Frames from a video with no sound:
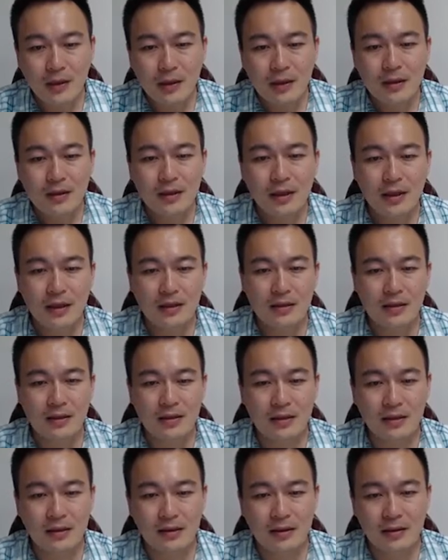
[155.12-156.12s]
那
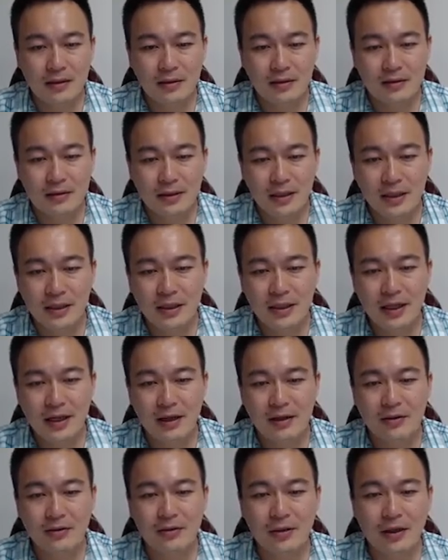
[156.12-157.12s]
呃这一
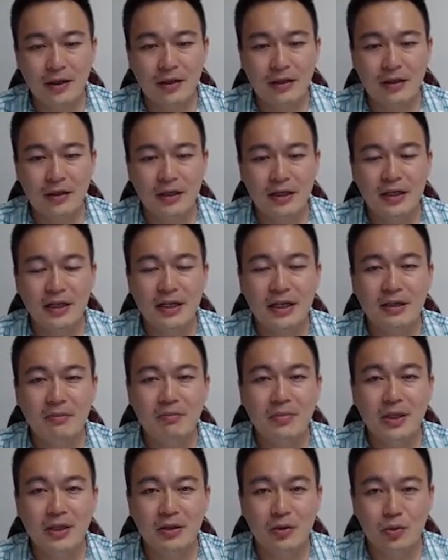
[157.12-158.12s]
条呃应力应
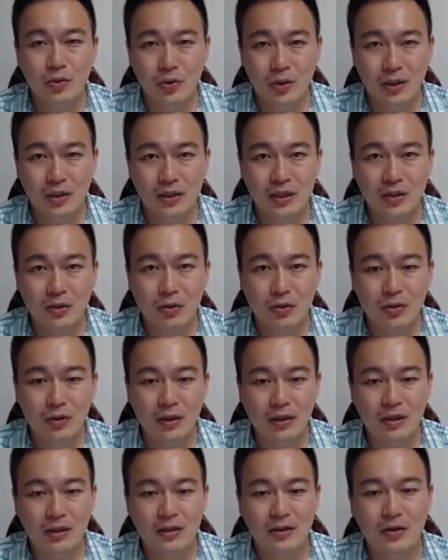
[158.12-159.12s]
变的虎克定律
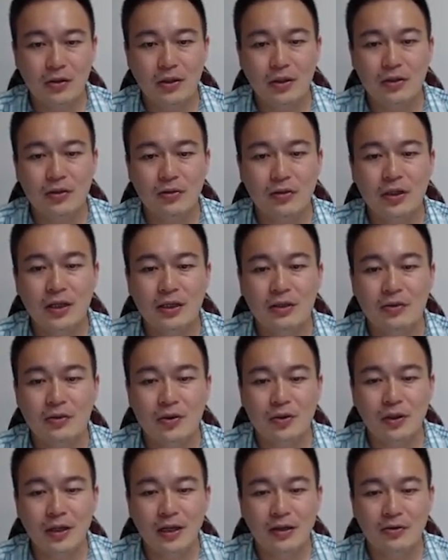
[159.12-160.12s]
呢，有一个东西很
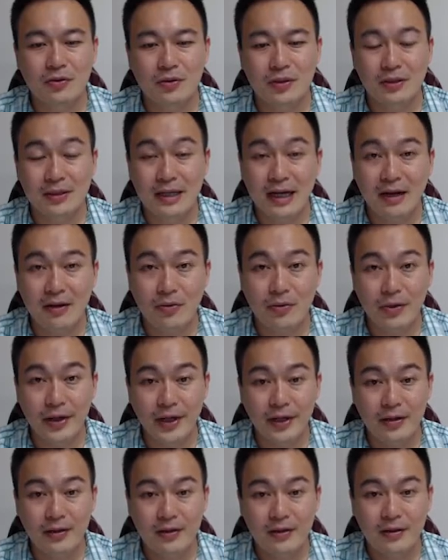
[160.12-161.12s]
重要，就是单位。
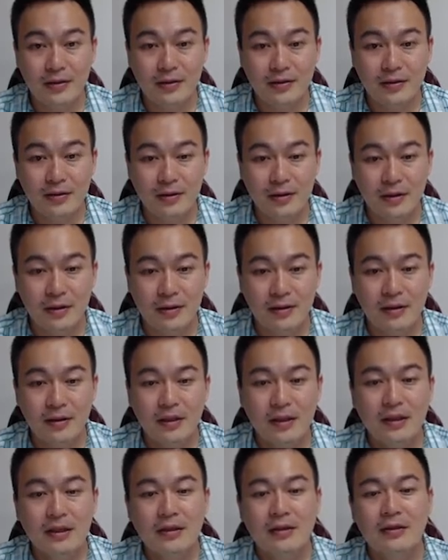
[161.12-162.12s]
好，
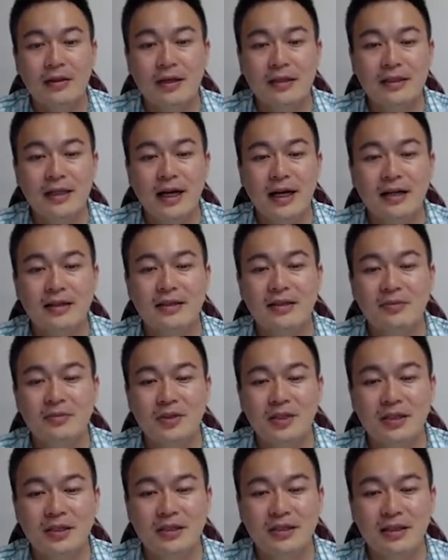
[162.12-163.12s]
大家还记不
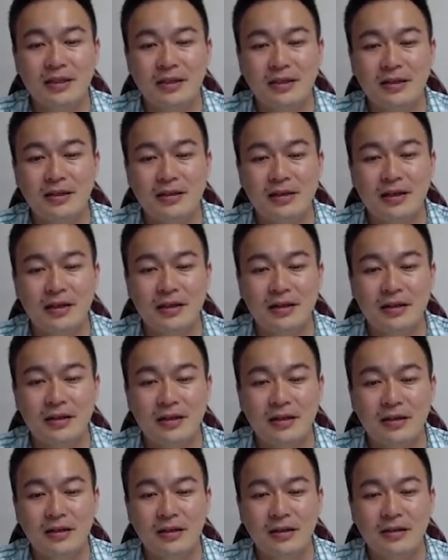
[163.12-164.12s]
记得
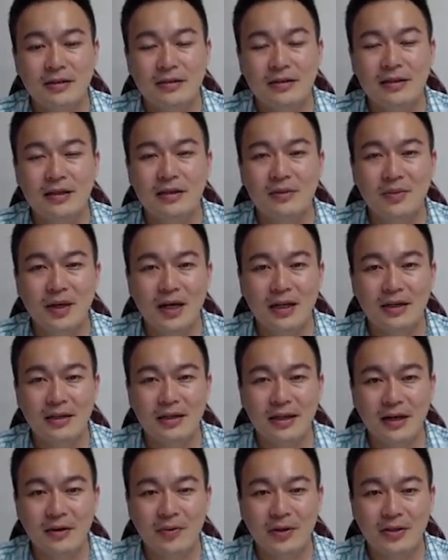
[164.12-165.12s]
呃 sigma 的
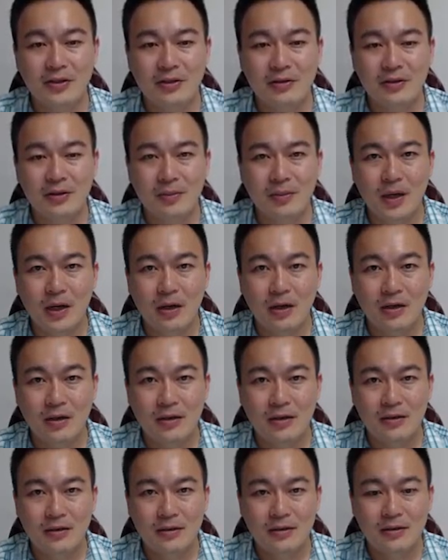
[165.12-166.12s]
单位是什
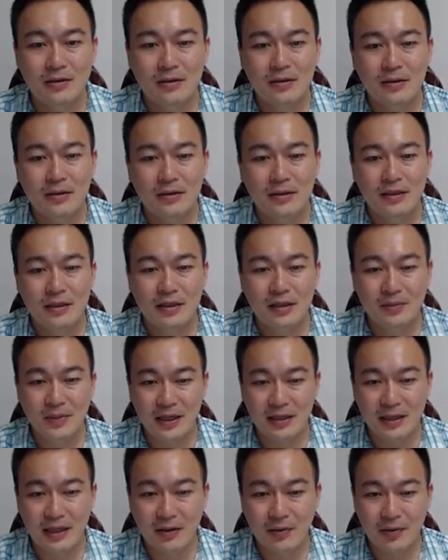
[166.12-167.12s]
么？sigma
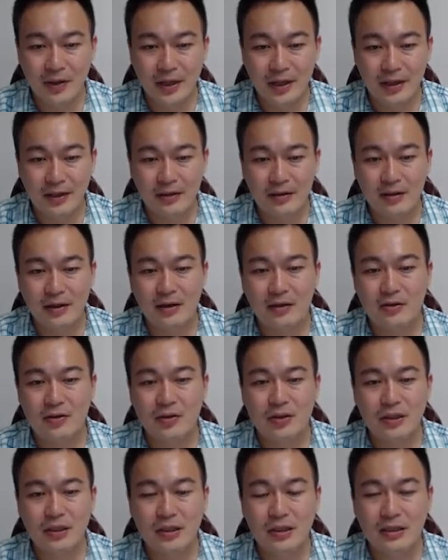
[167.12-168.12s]
单位啊
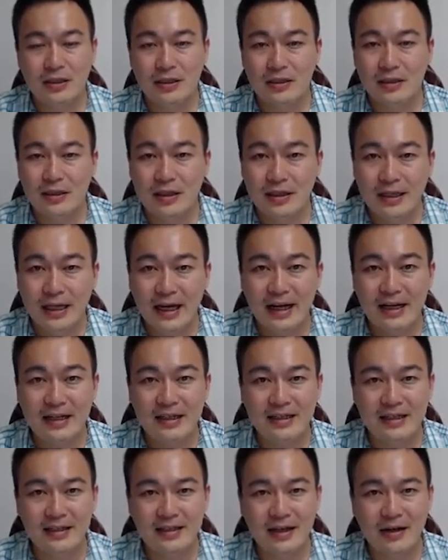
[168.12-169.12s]
是以跟压力
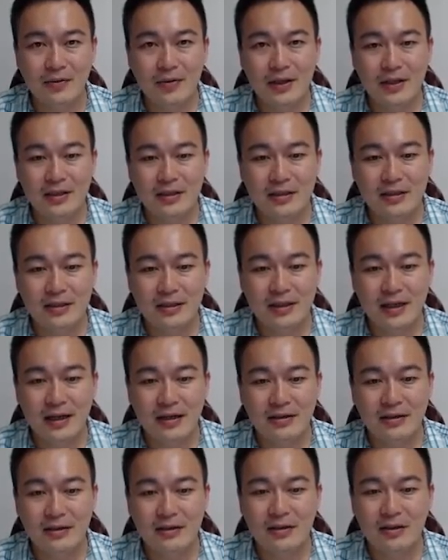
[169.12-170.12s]
的单位是一样
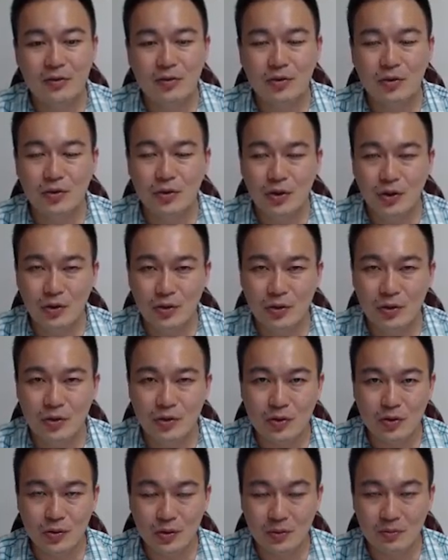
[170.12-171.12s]
的，例如说牛顿
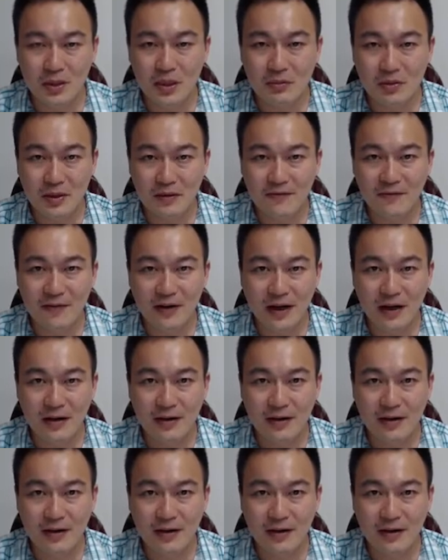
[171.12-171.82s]
除以米平方。